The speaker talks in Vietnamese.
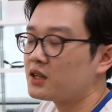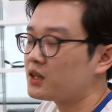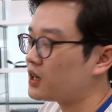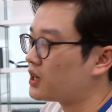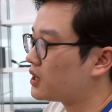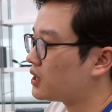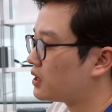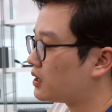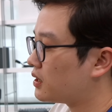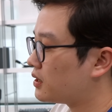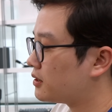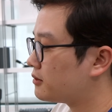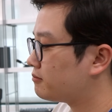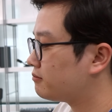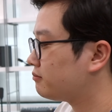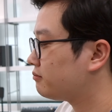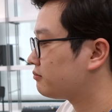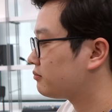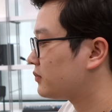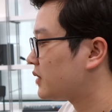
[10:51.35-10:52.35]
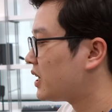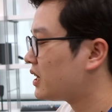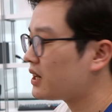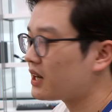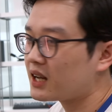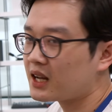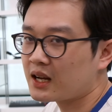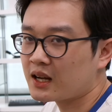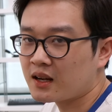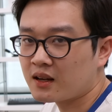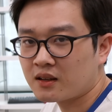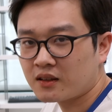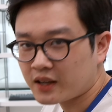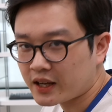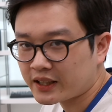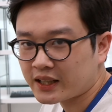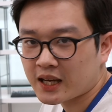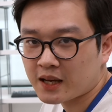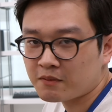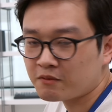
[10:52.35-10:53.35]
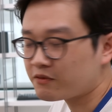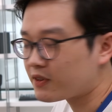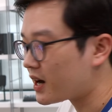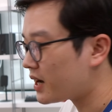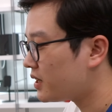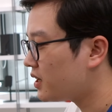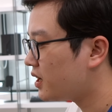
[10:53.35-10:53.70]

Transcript: À, nên là anh em phải